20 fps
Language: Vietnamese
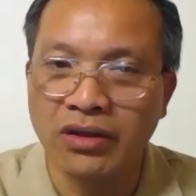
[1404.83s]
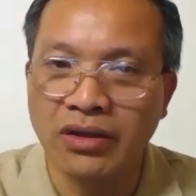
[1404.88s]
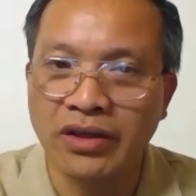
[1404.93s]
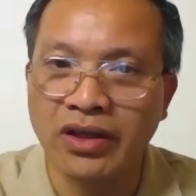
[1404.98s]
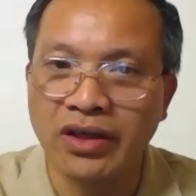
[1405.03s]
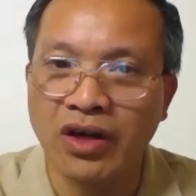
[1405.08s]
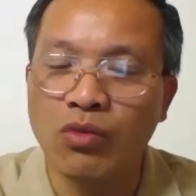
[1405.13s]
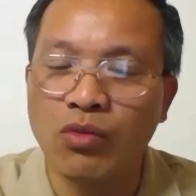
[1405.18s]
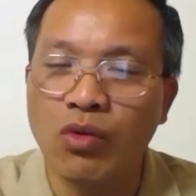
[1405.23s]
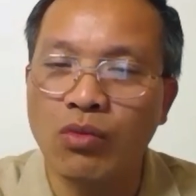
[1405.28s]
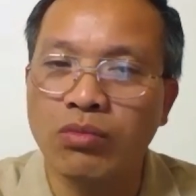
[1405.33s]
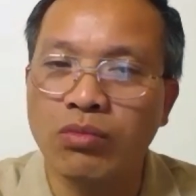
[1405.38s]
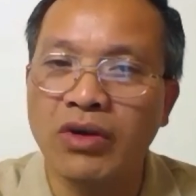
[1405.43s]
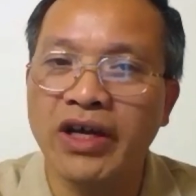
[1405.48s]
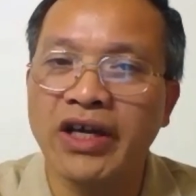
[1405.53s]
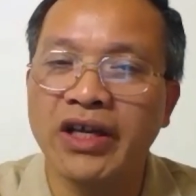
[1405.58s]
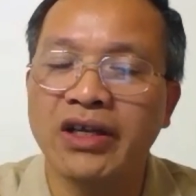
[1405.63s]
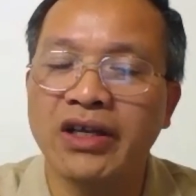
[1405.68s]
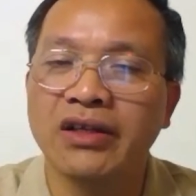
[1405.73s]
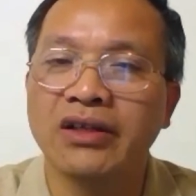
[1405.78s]
thì ông cũng
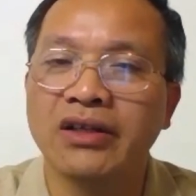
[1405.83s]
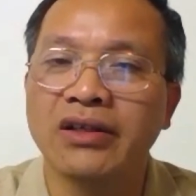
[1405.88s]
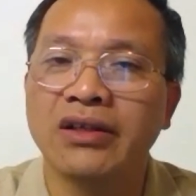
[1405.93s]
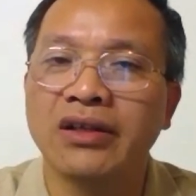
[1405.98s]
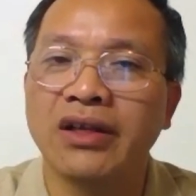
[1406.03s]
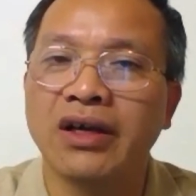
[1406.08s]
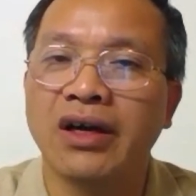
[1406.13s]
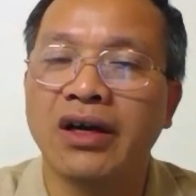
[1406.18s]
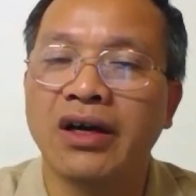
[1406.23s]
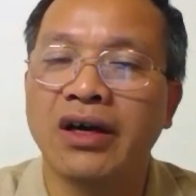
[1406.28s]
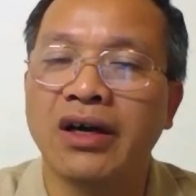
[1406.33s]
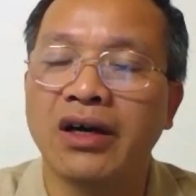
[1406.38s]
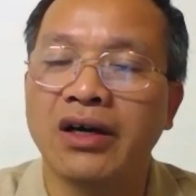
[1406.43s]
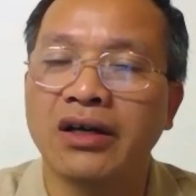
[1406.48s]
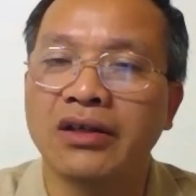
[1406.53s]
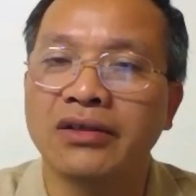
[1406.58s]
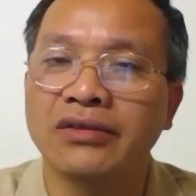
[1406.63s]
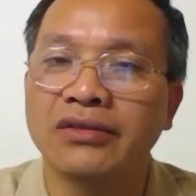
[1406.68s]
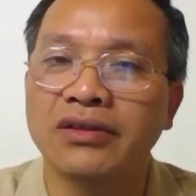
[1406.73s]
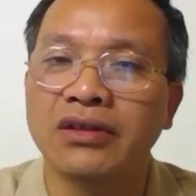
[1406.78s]
lên
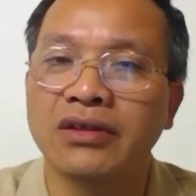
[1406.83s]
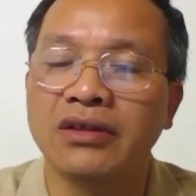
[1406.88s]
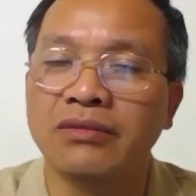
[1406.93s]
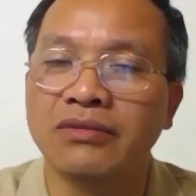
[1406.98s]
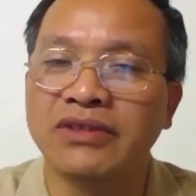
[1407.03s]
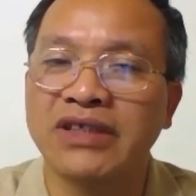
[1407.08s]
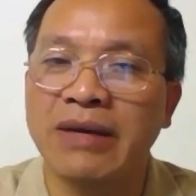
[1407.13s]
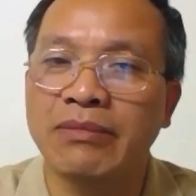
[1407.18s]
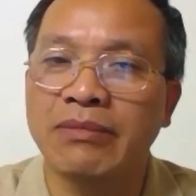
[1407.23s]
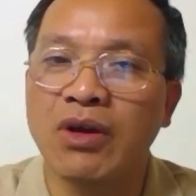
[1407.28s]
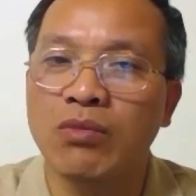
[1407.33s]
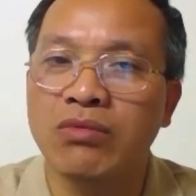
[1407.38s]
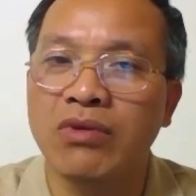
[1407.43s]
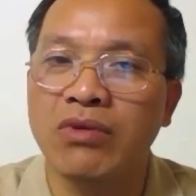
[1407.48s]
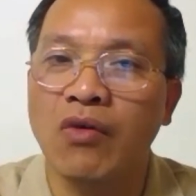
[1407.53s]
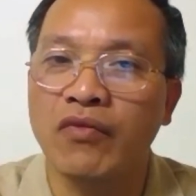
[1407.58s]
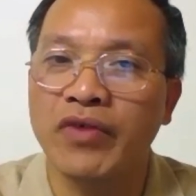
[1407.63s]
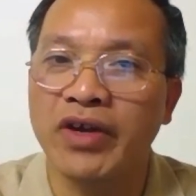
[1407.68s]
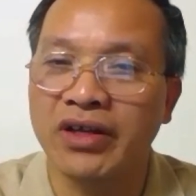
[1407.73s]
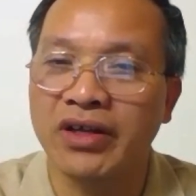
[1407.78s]
uh, từ giám đốc
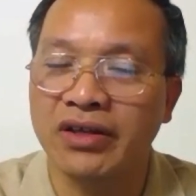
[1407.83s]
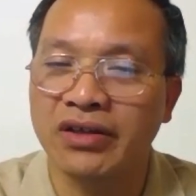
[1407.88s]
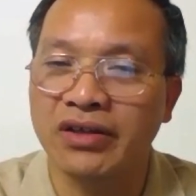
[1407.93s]
học viện